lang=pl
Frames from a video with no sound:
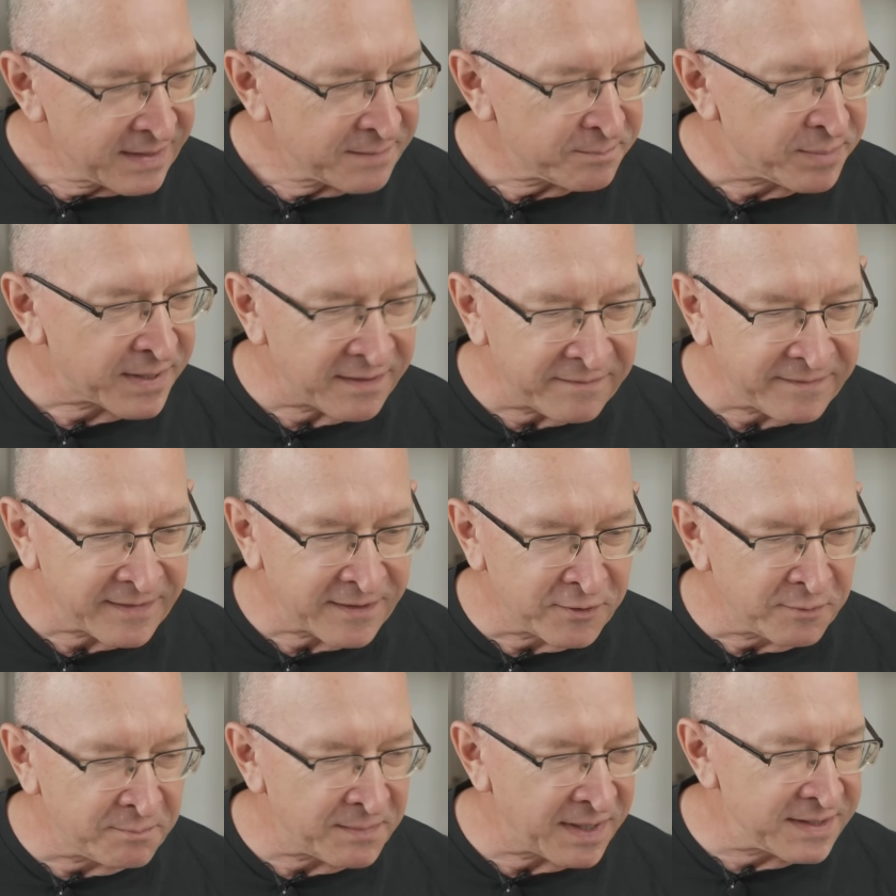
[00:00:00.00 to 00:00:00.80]
Prawa
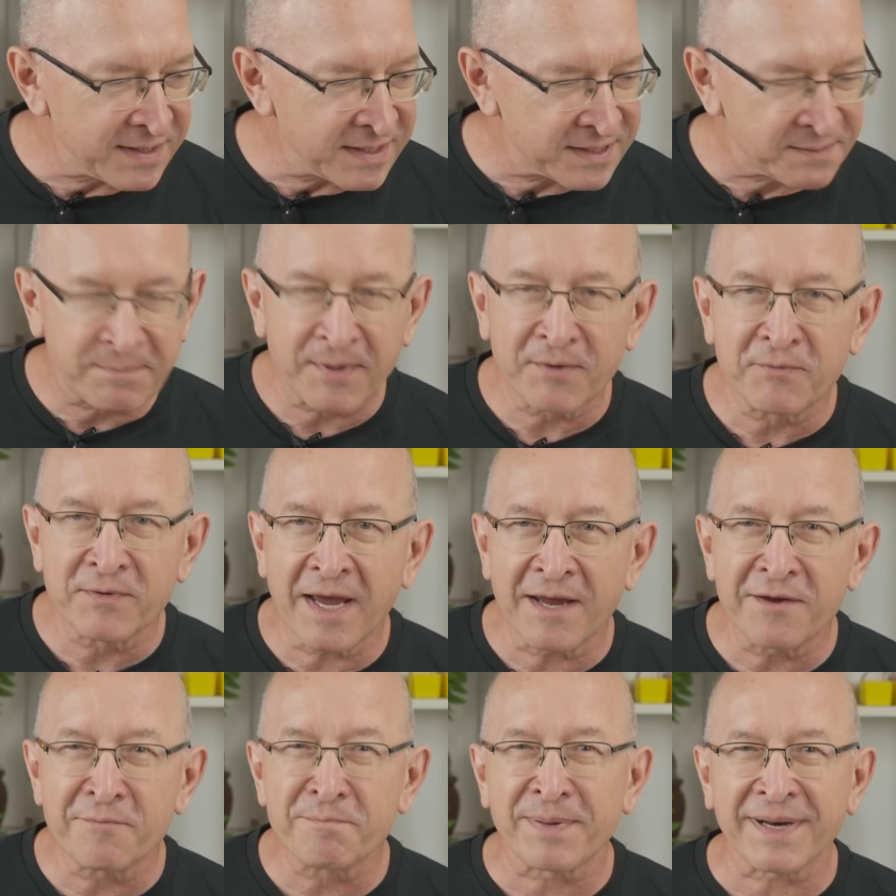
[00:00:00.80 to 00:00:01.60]
OMA nie
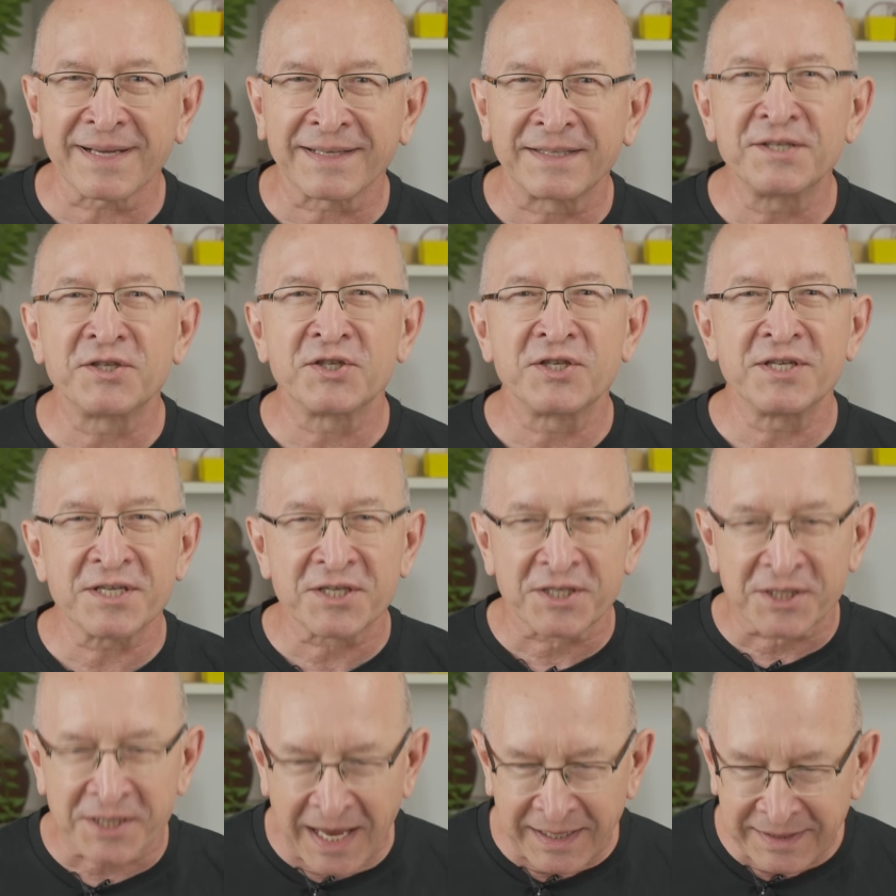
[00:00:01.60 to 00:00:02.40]
spełniają praktycznie
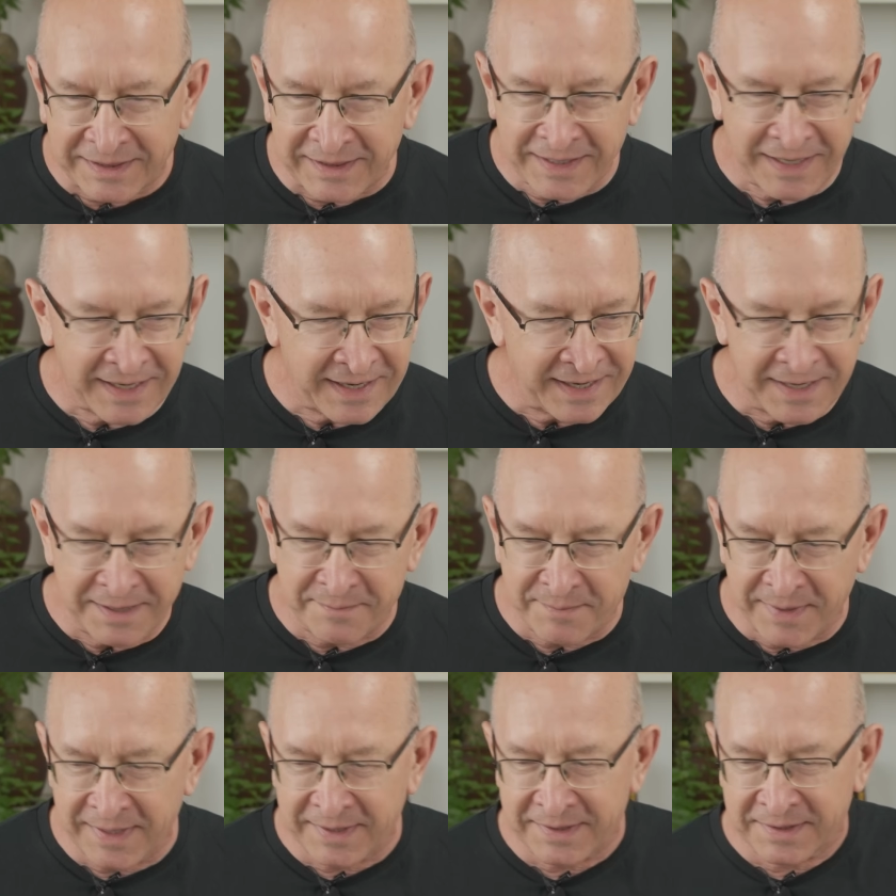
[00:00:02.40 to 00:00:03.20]
żadne
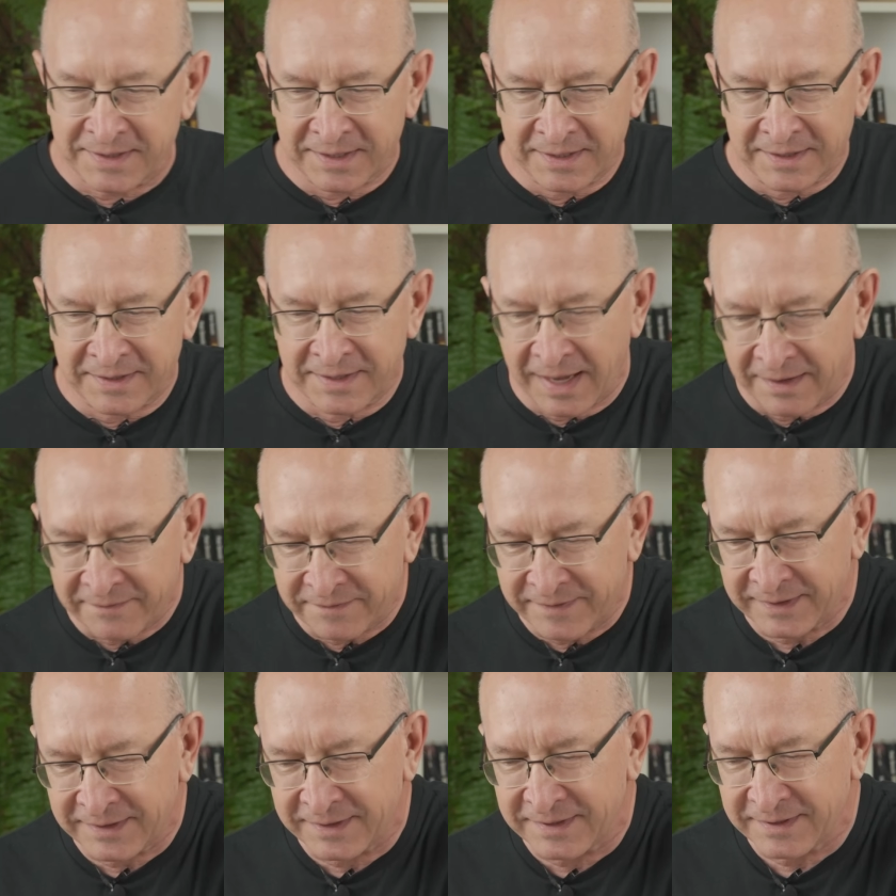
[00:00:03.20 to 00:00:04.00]
elementy,
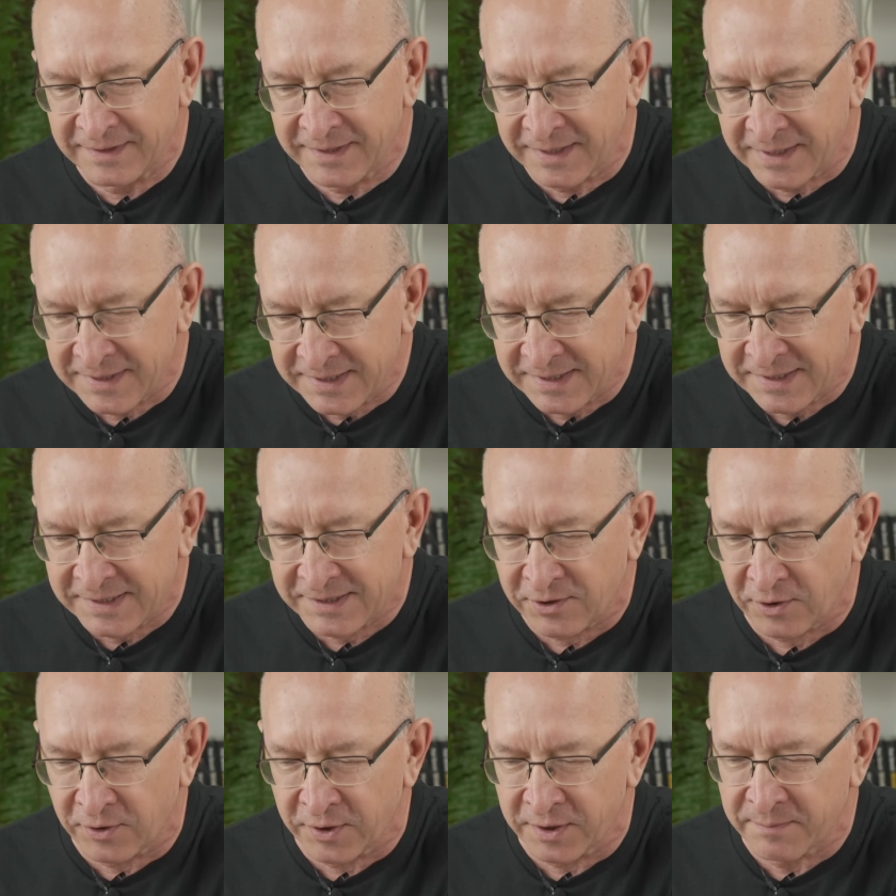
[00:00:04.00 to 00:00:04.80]
nawet
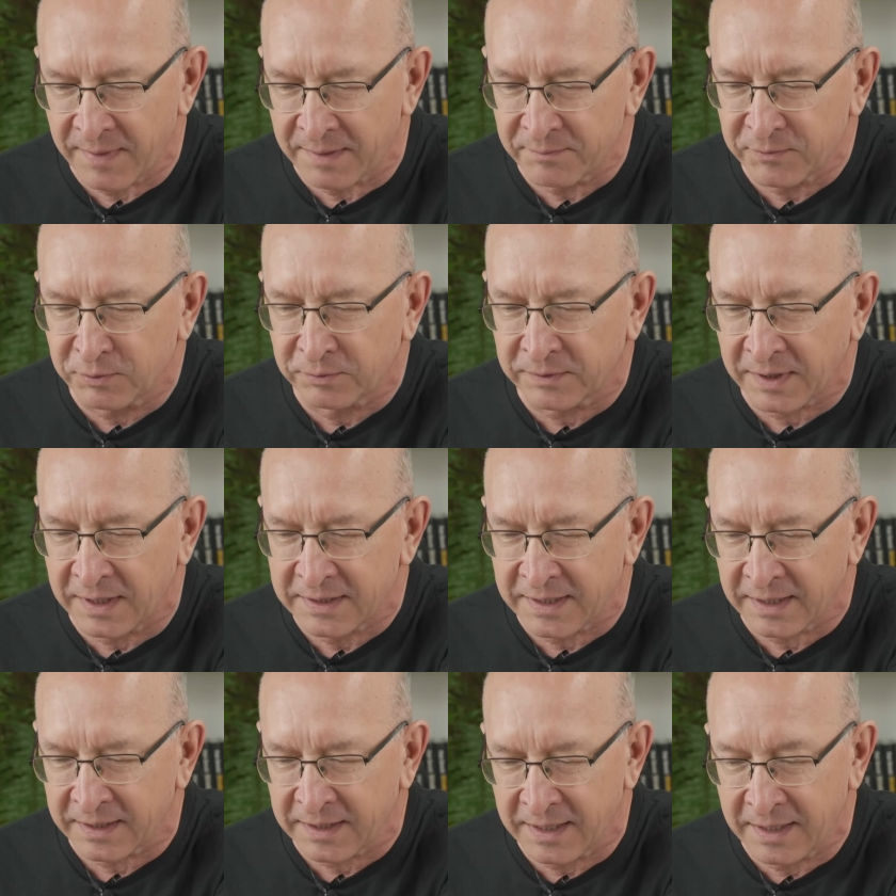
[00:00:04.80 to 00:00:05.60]
rezystory. Mam
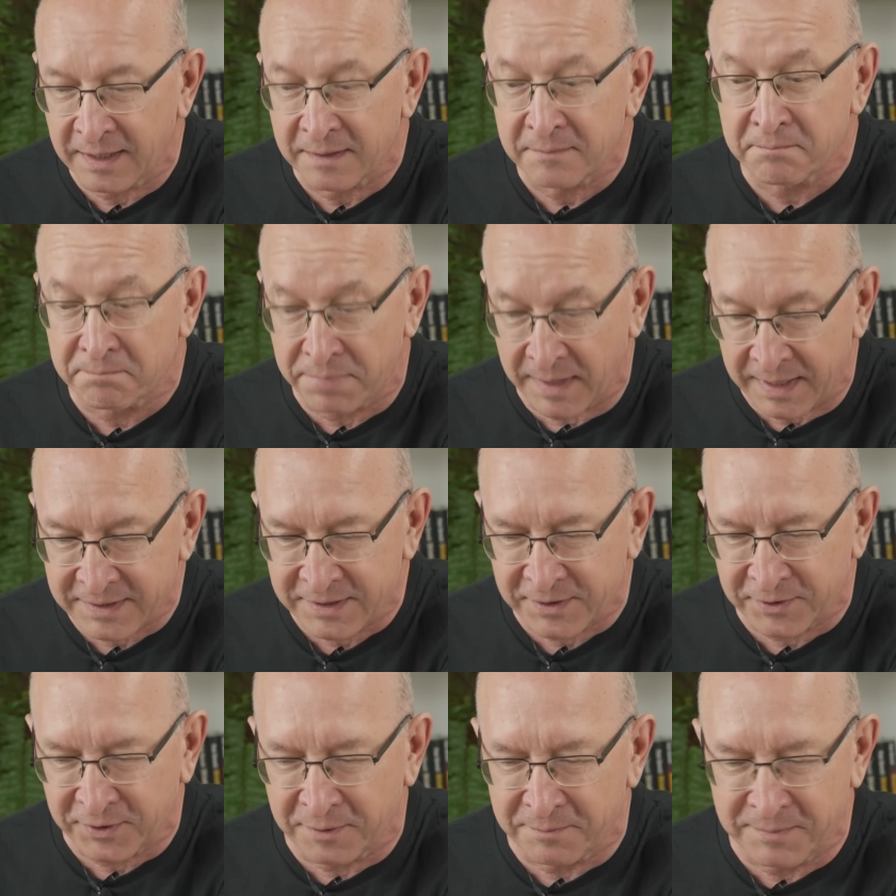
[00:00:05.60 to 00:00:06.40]
tutaj takie
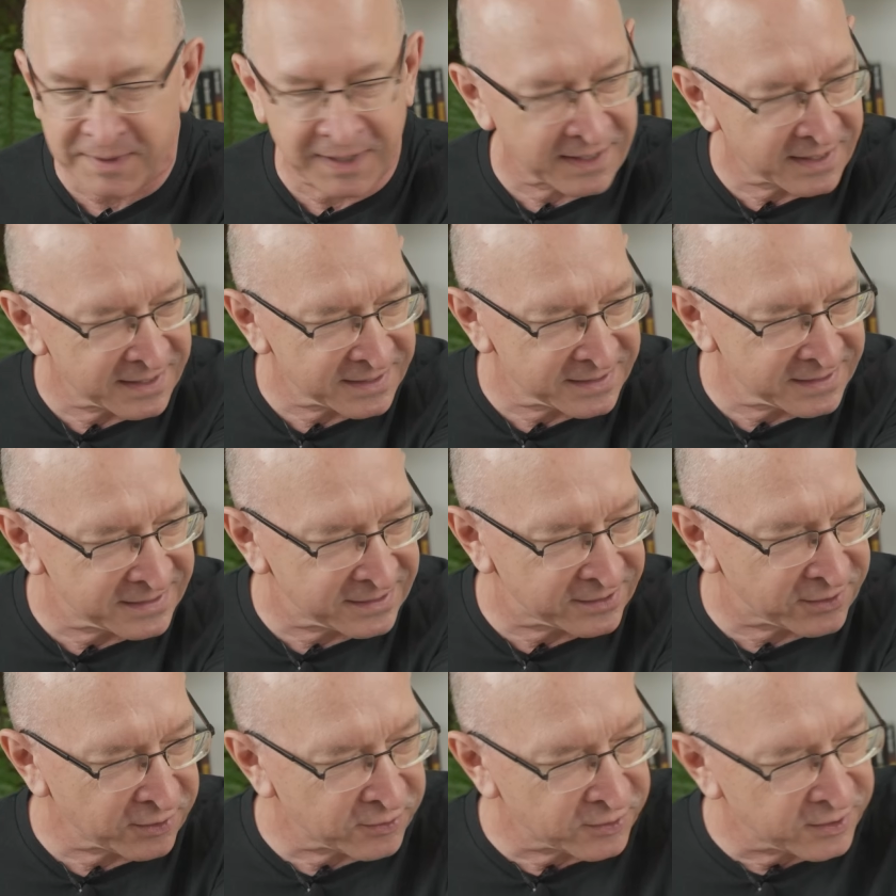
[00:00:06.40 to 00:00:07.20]
bardzo dobre
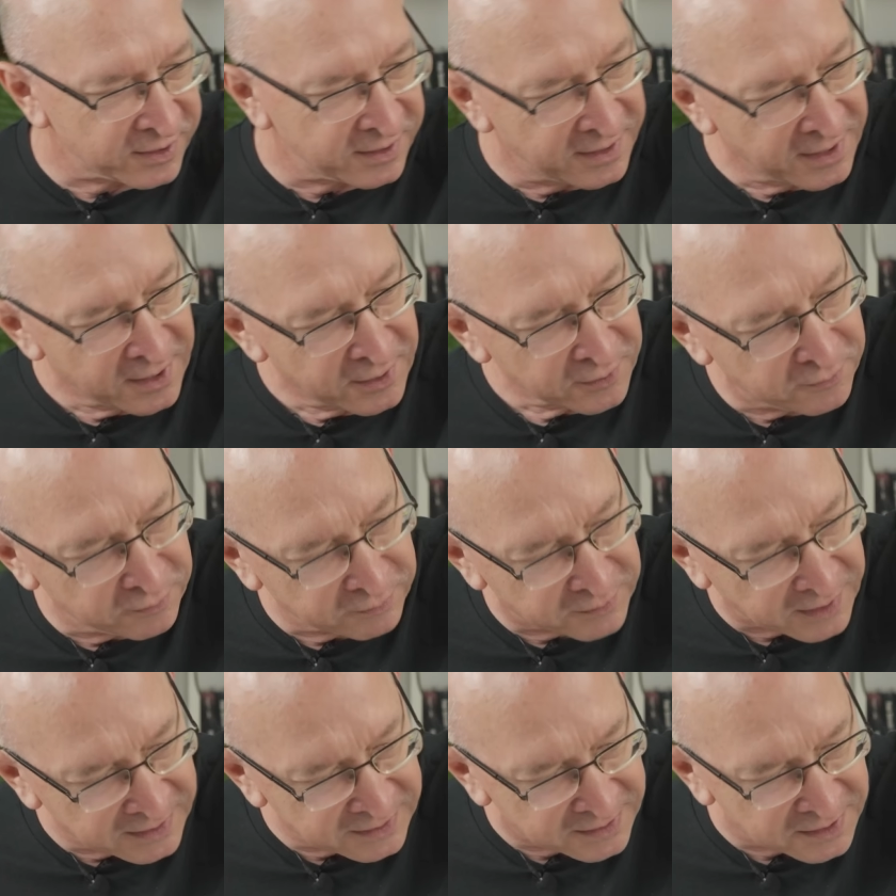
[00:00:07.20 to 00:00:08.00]
rezystory,
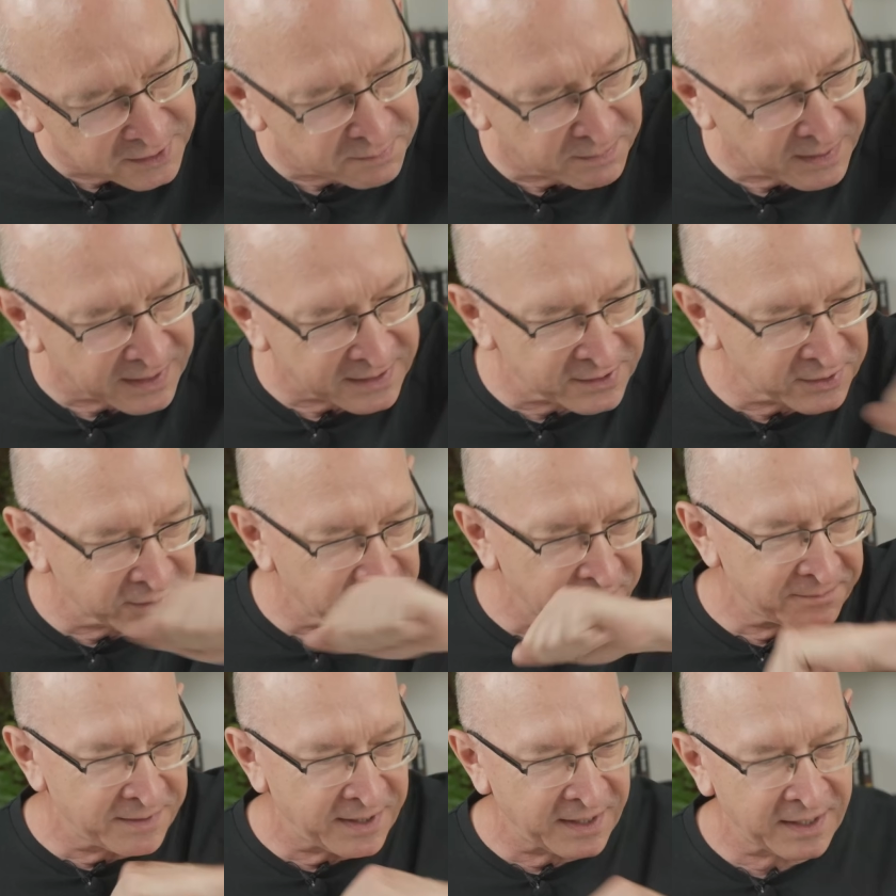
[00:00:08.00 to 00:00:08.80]
tutaj też bardzo
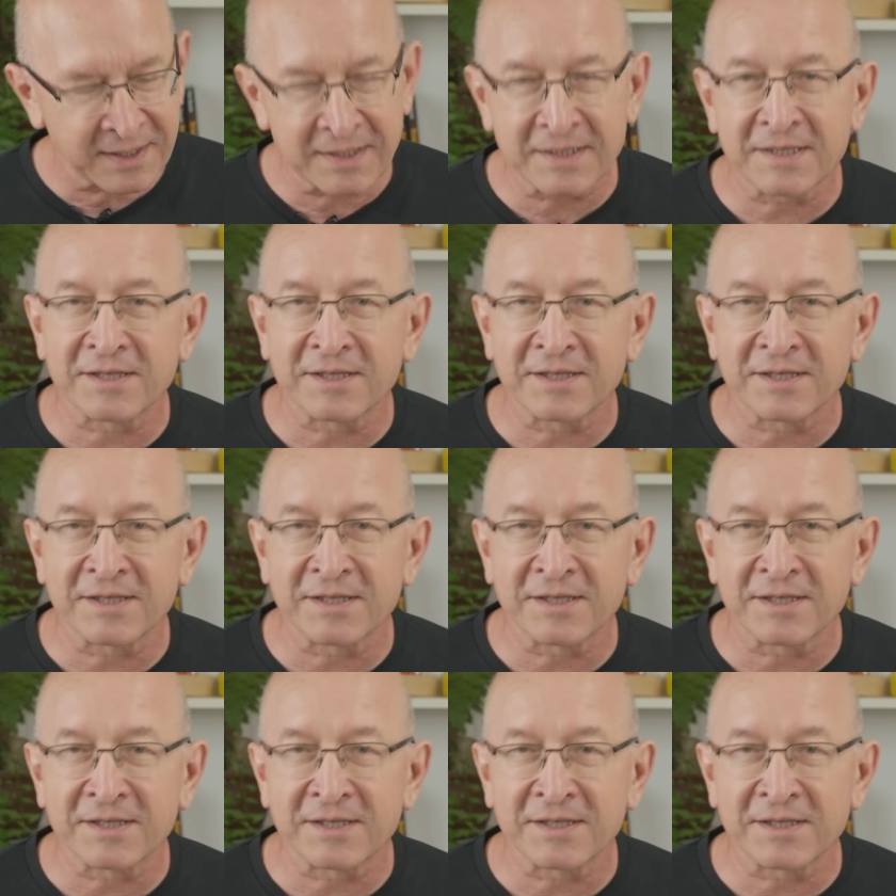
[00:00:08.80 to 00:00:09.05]
dobre